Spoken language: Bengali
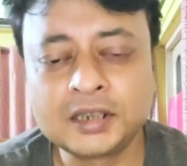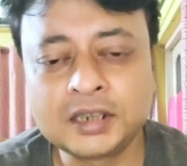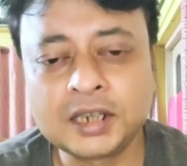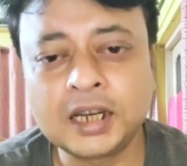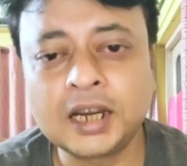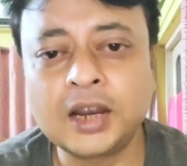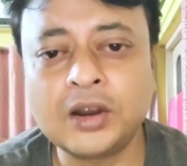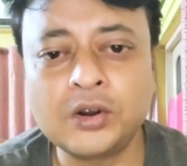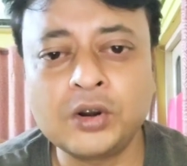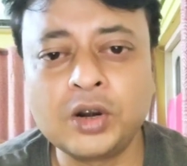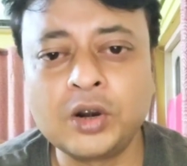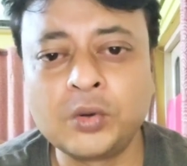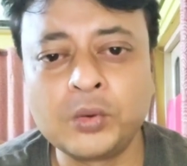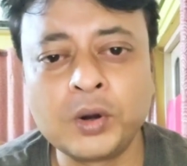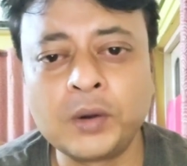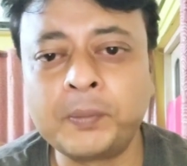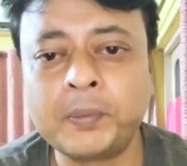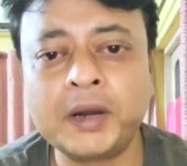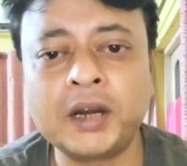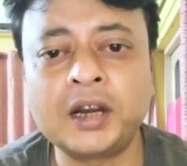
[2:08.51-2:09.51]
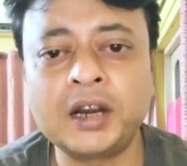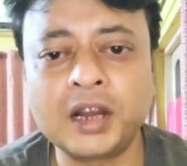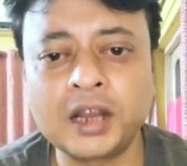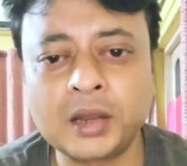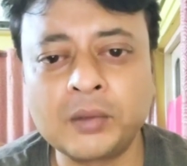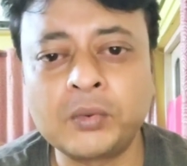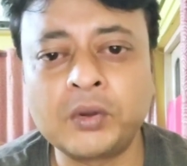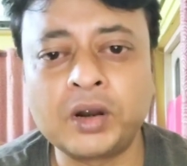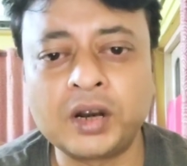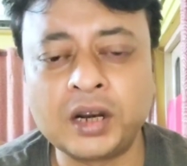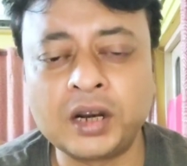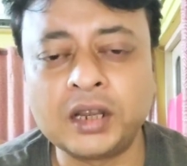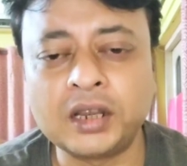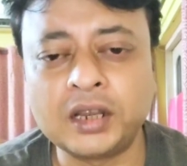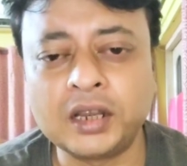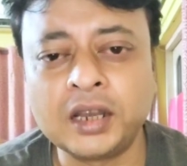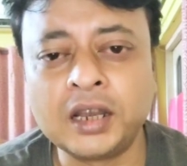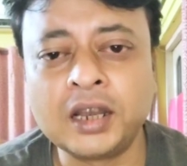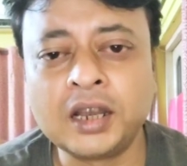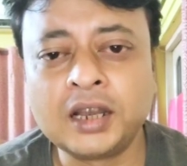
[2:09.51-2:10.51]
সেই কারণে নবীন পাটনায়কে বলেনি
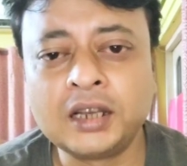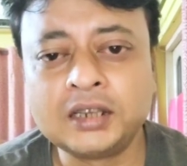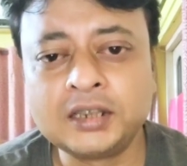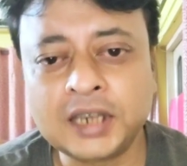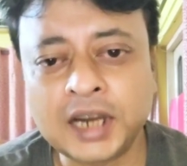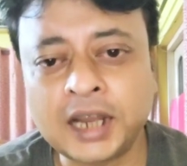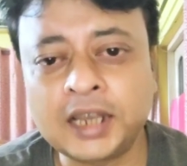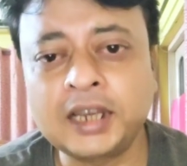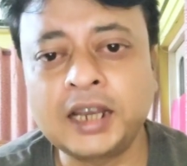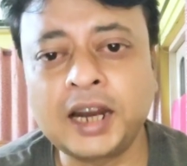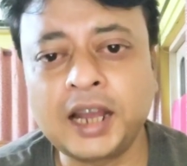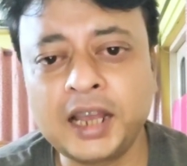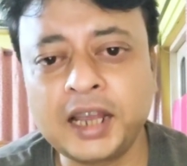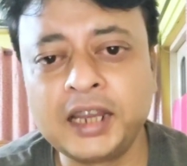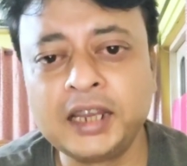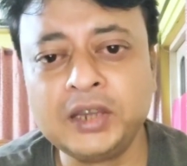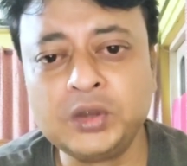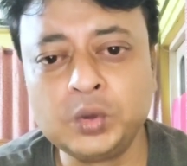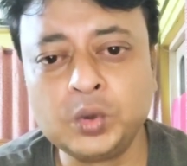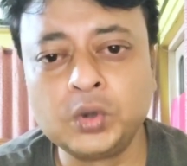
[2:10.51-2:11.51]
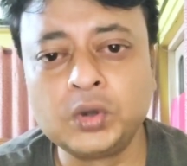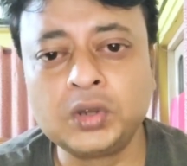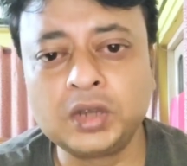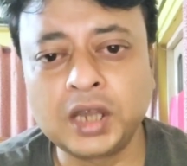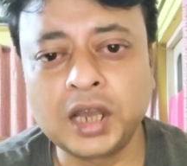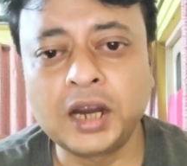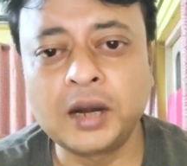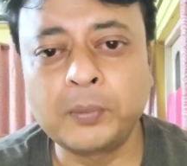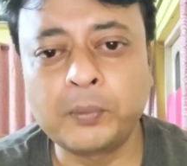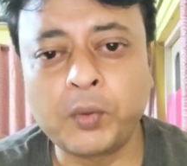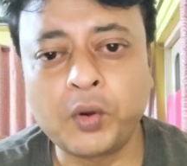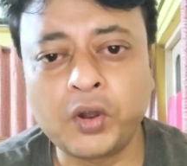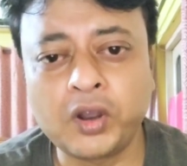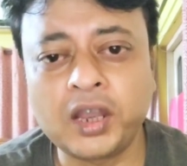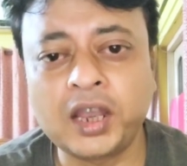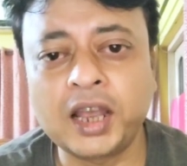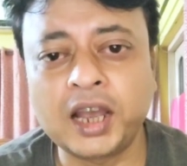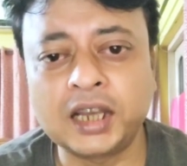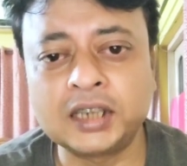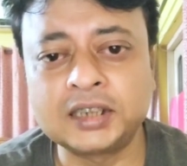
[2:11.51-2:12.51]
যারা যারা হিন্দুত্বের
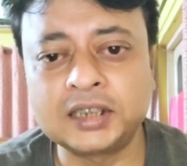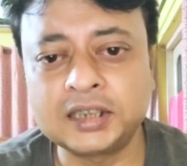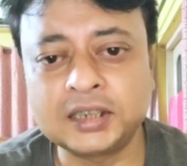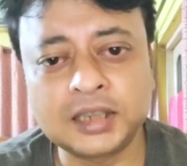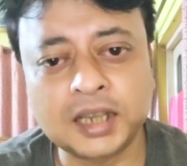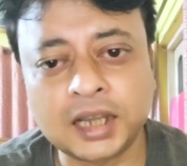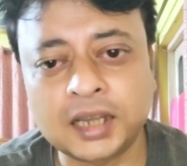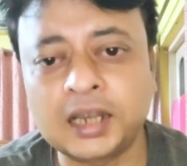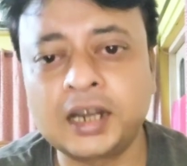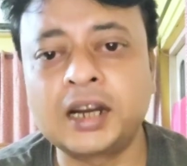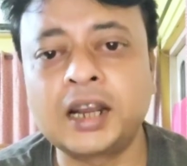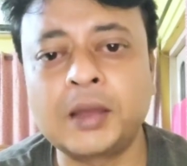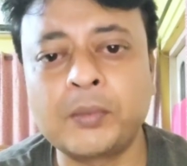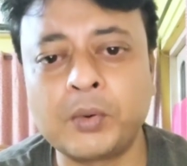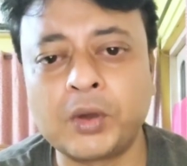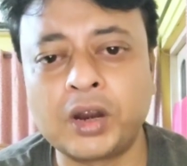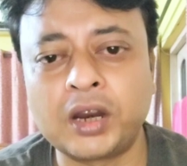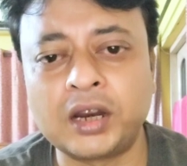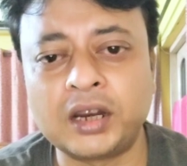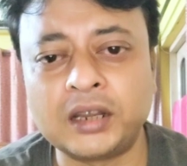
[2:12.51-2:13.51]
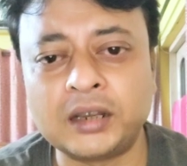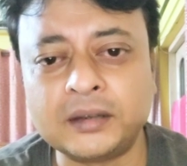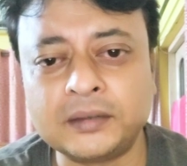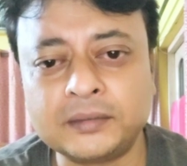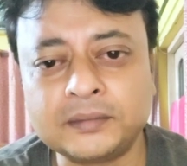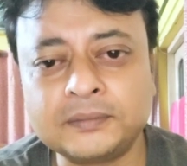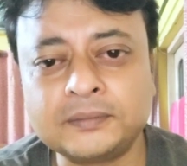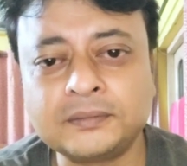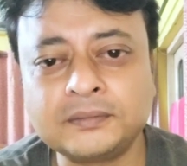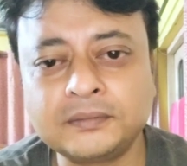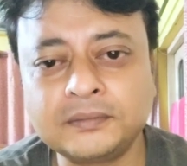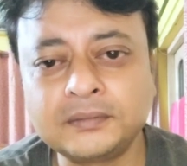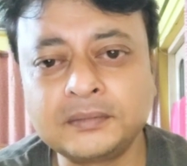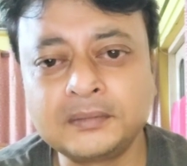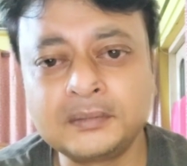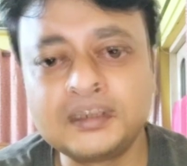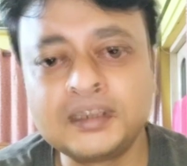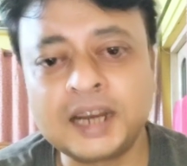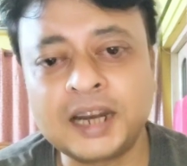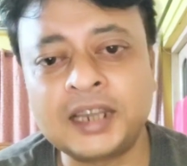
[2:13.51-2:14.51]
পক্ষে আছে তাদেরকে বলেনি
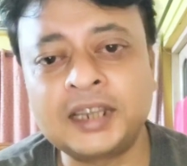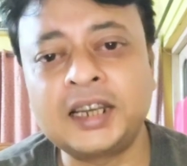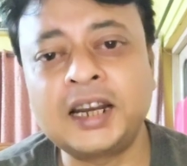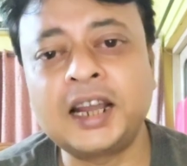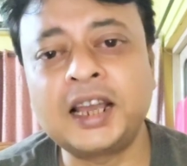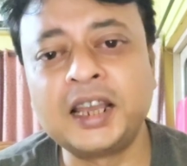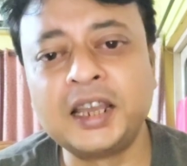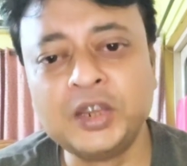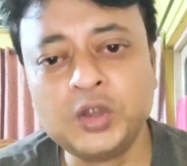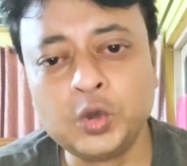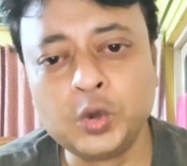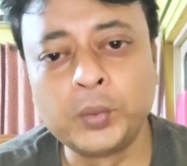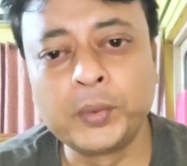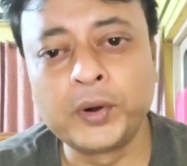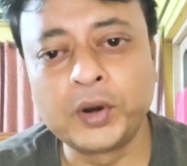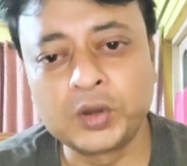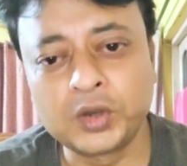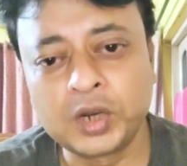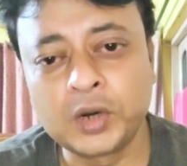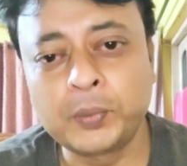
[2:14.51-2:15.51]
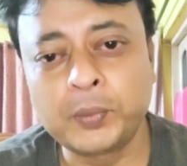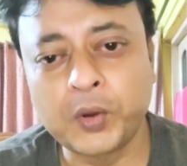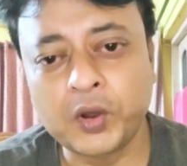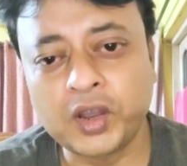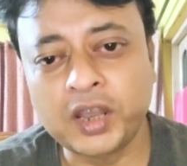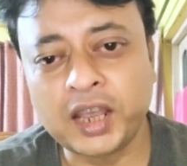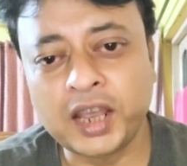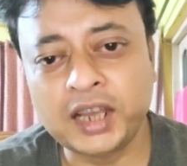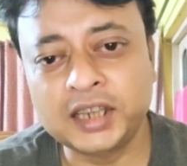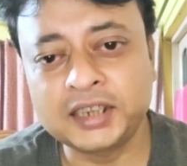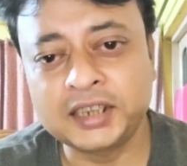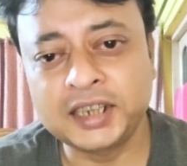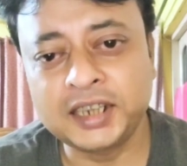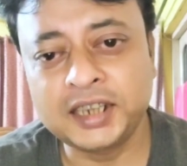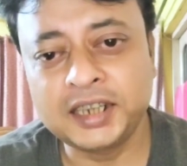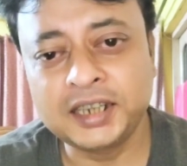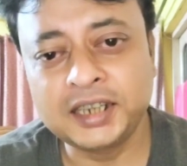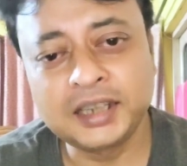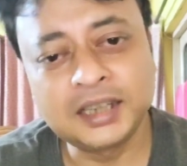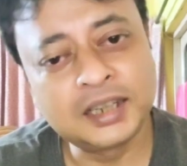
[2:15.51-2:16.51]
যারা যারা হিন্দু বিরোধীর পক্ষে আছে
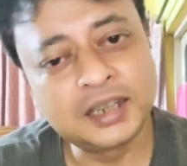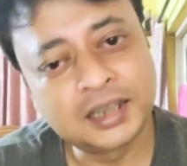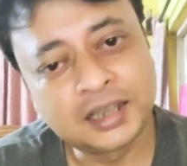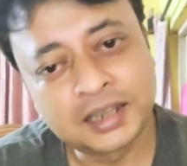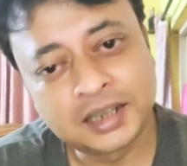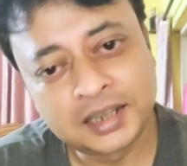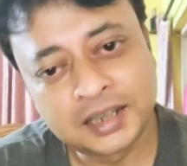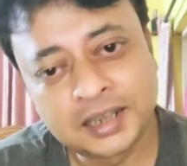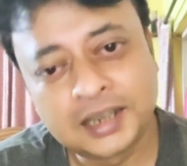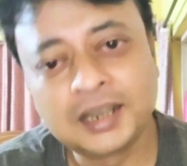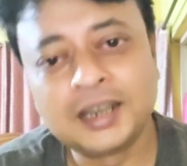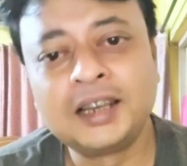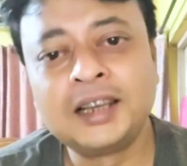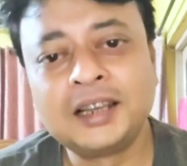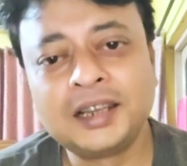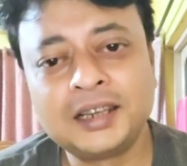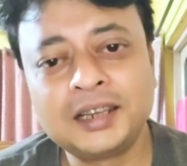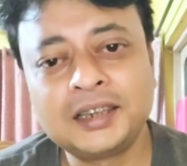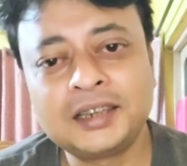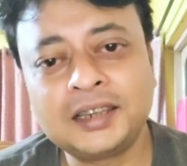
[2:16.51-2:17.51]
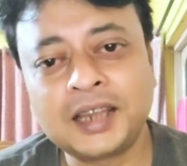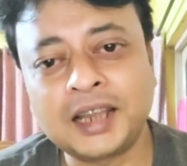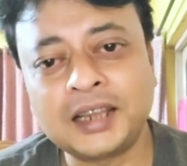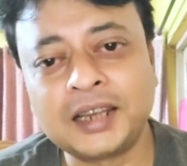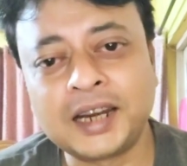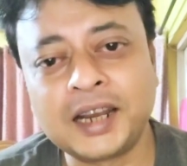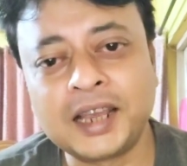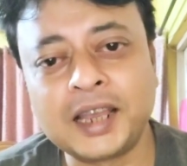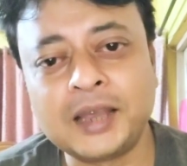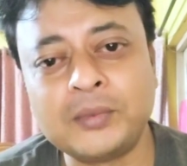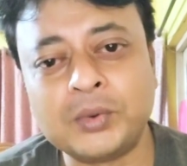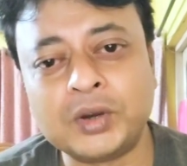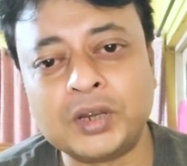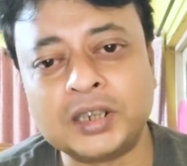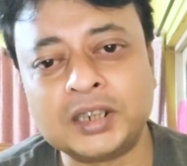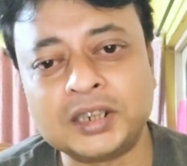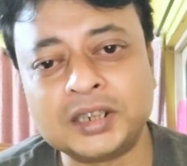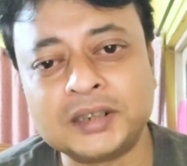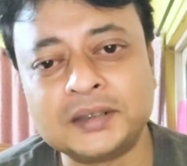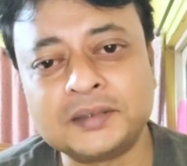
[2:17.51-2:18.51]
তাদেরকেই
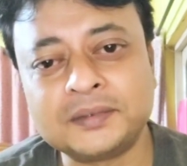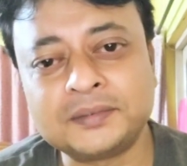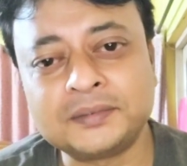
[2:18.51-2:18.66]
বলেছে